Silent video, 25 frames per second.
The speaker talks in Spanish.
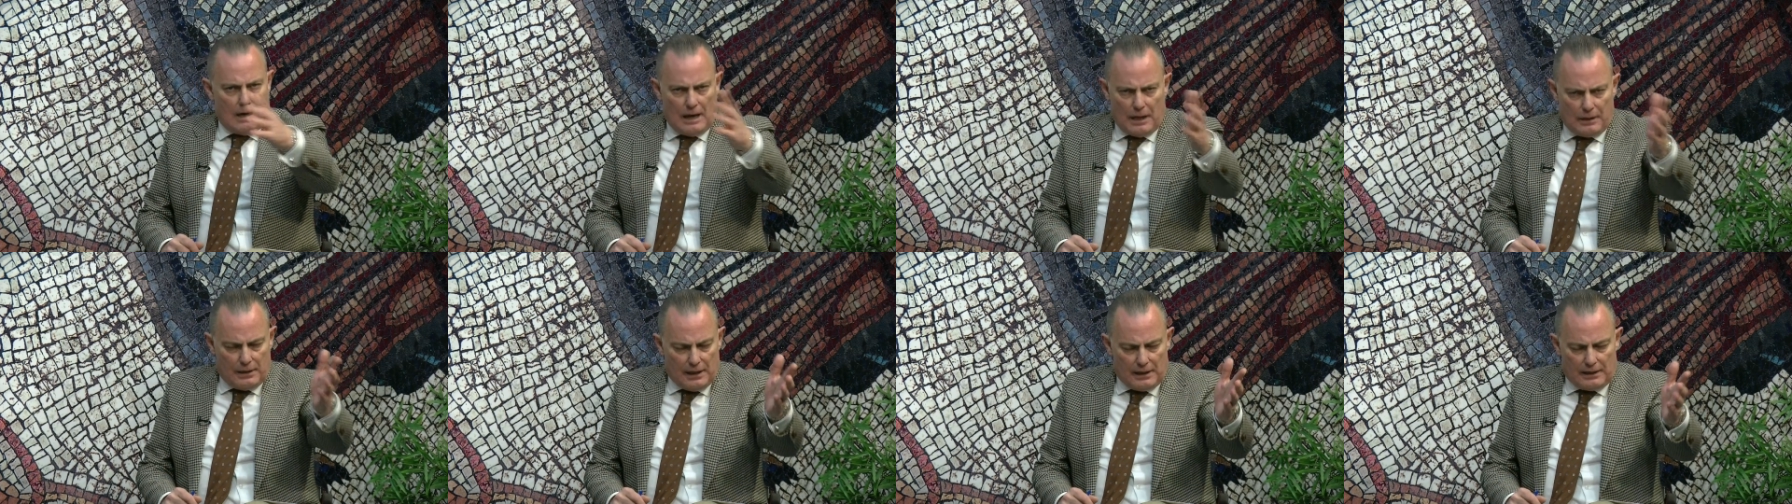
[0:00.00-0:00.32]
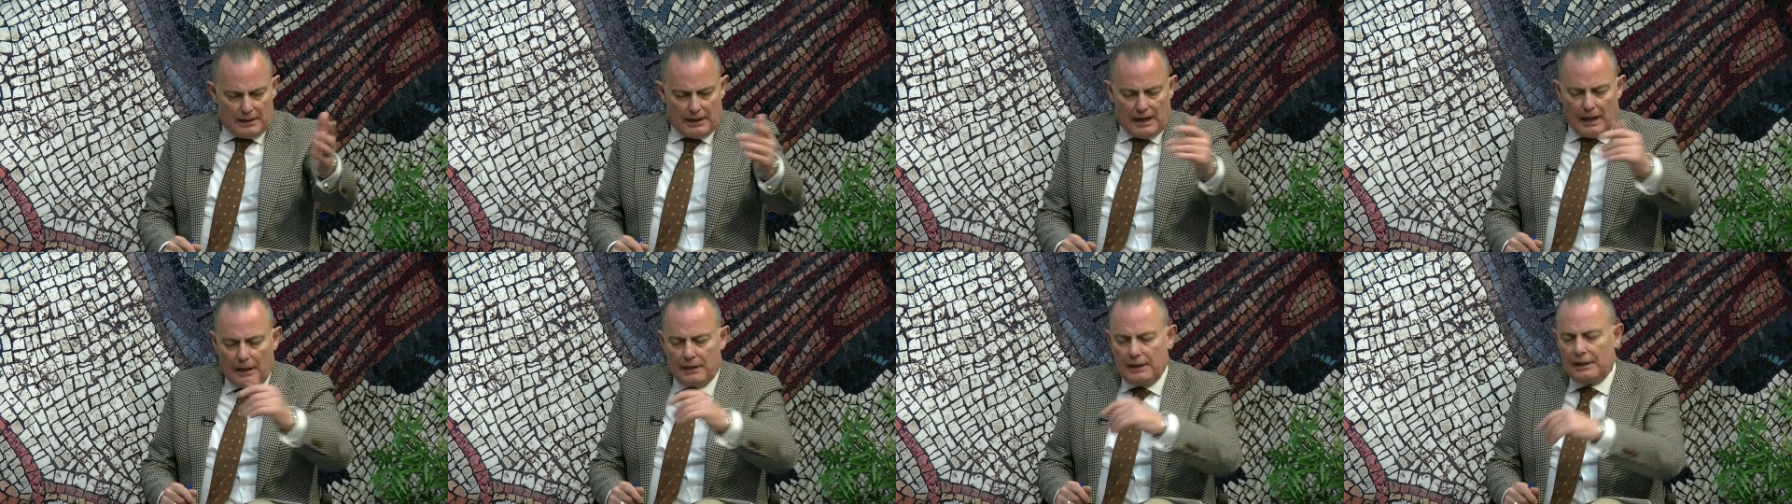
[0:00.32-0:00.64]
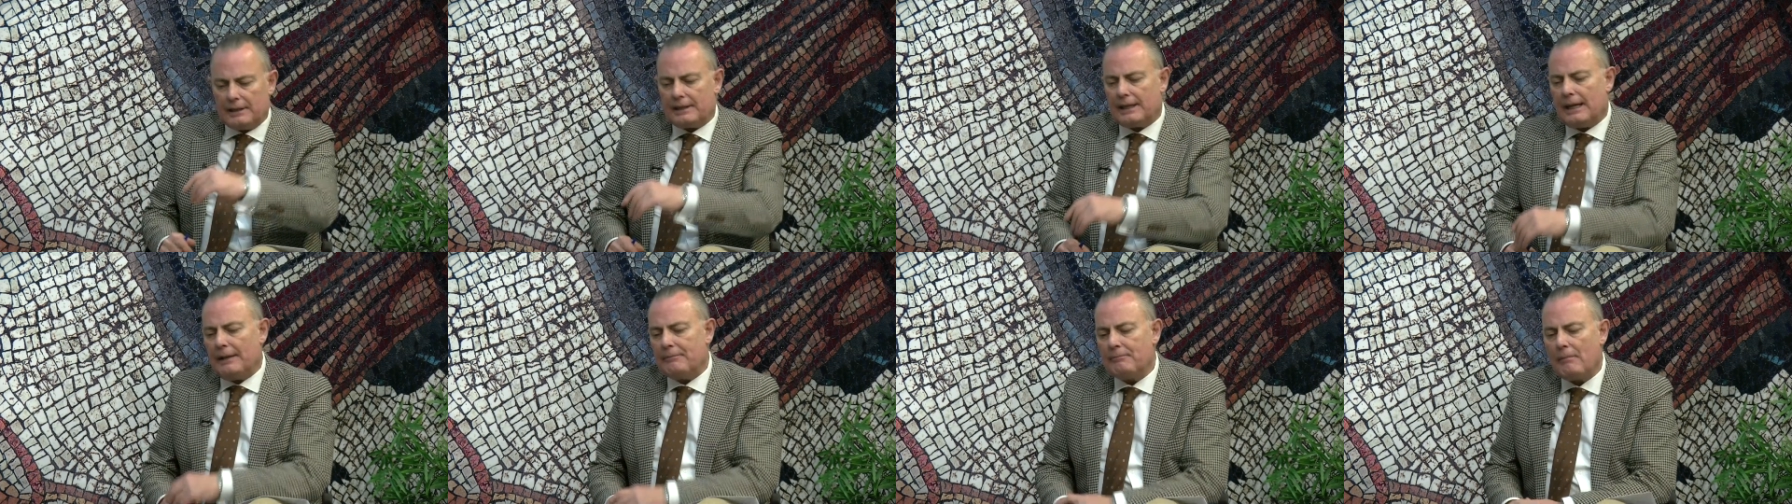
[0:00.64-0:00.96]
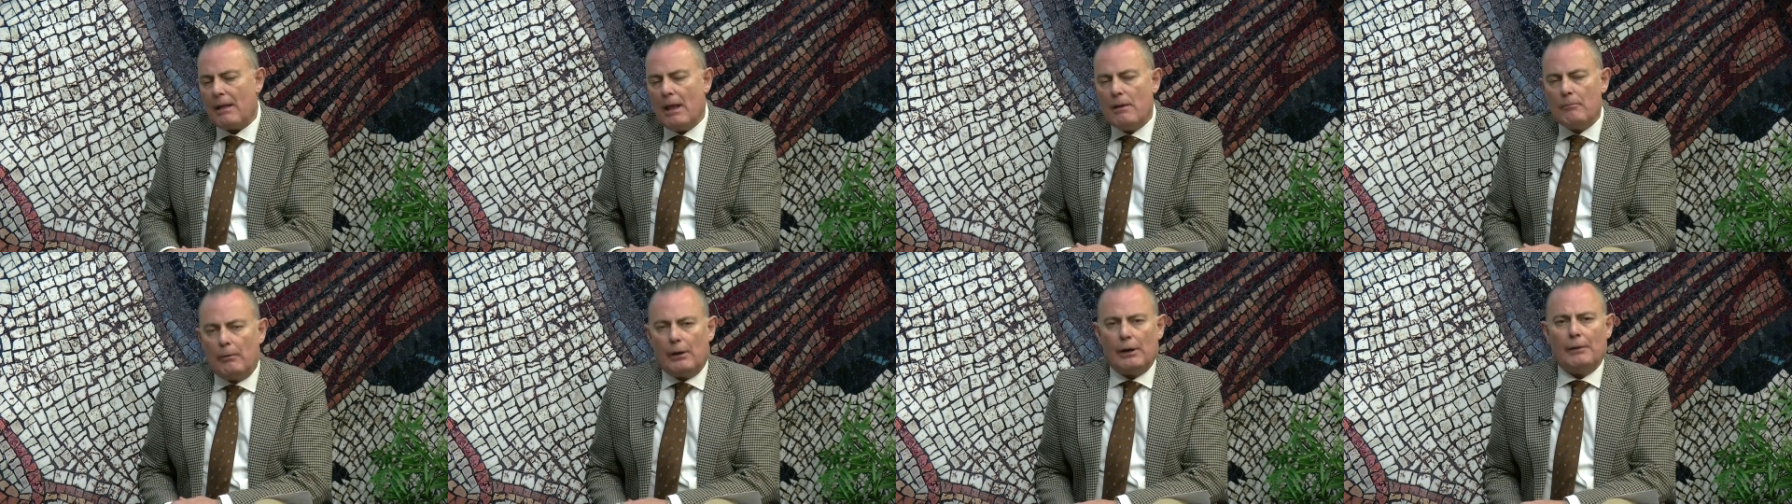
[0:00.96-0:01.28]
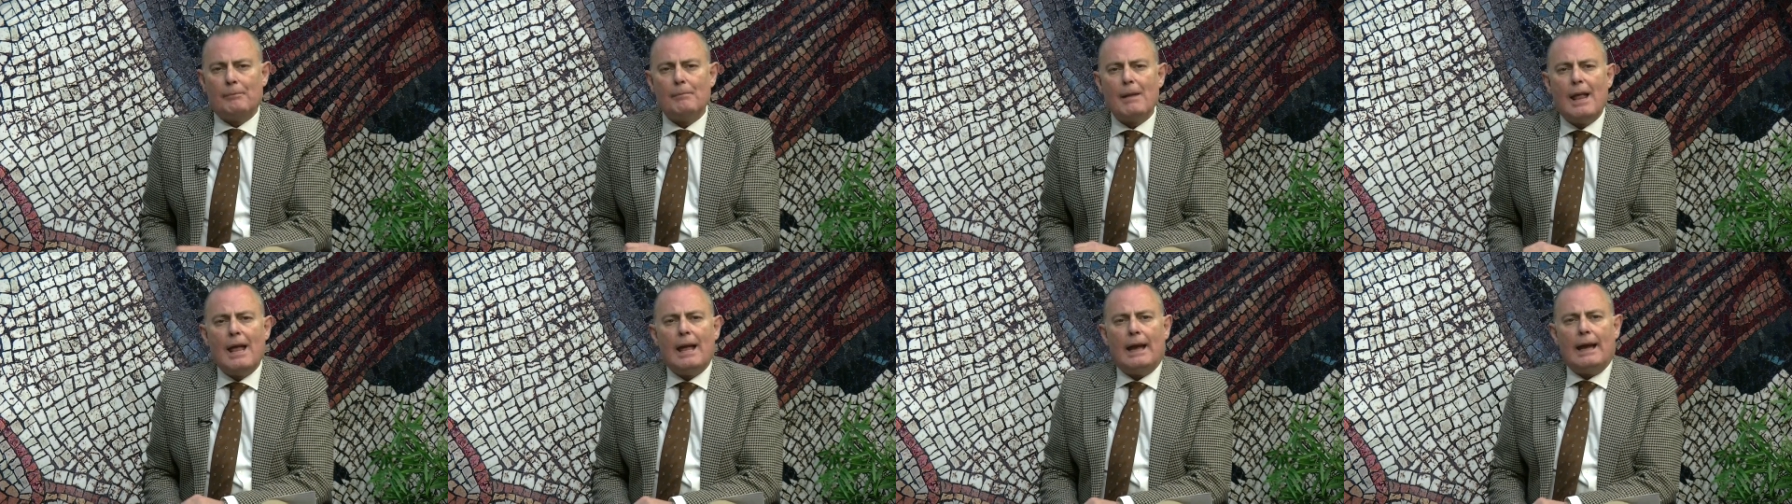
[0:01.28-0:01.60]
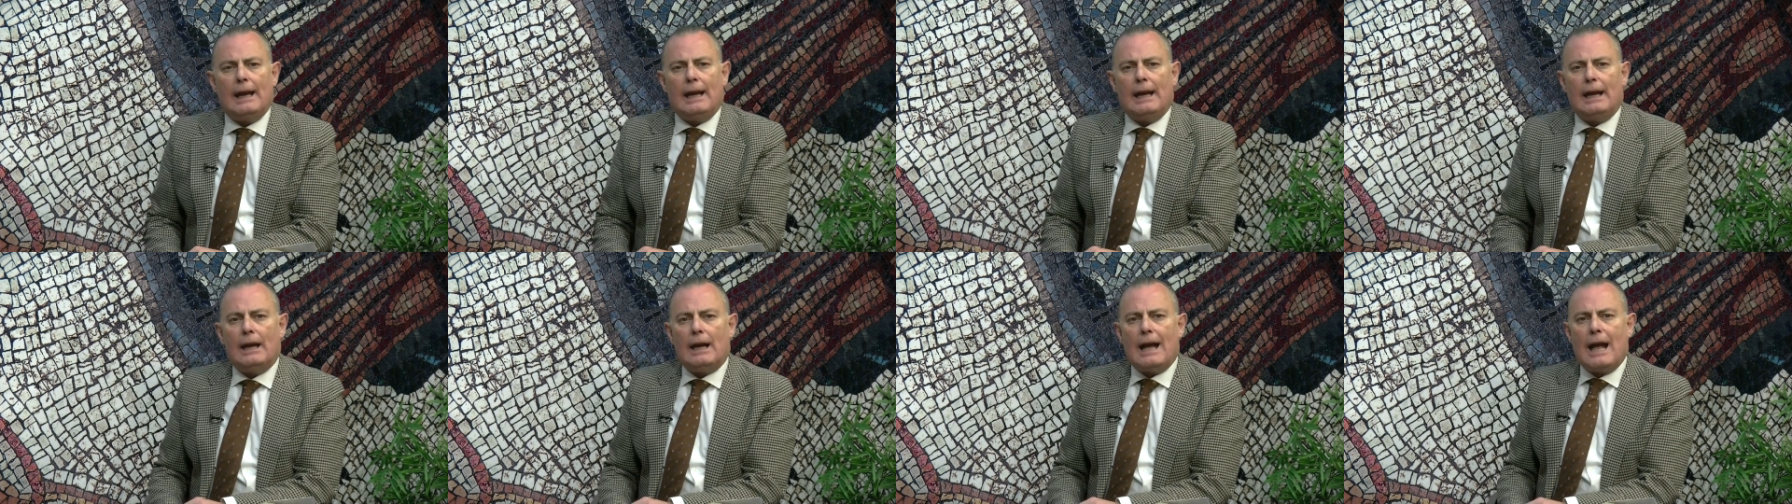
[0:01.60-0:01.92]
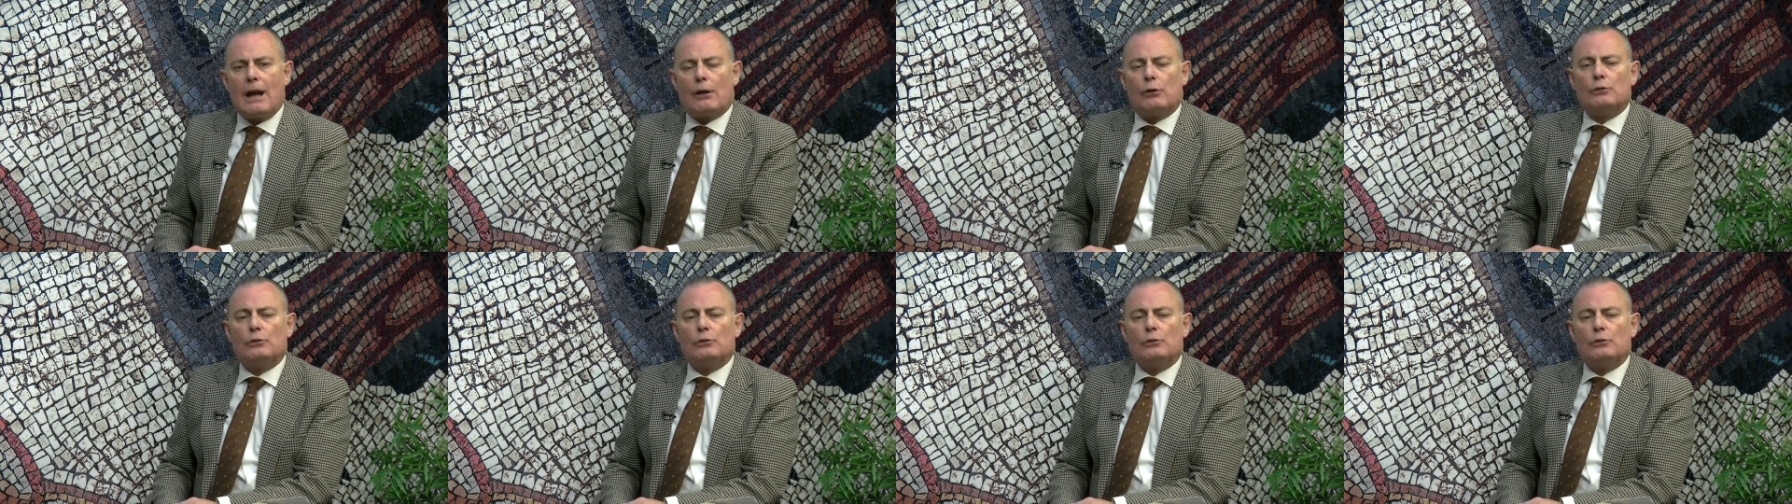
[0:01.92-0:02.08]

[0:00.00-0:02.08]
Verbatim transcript: etcétera, etcétera. Bueno, eh,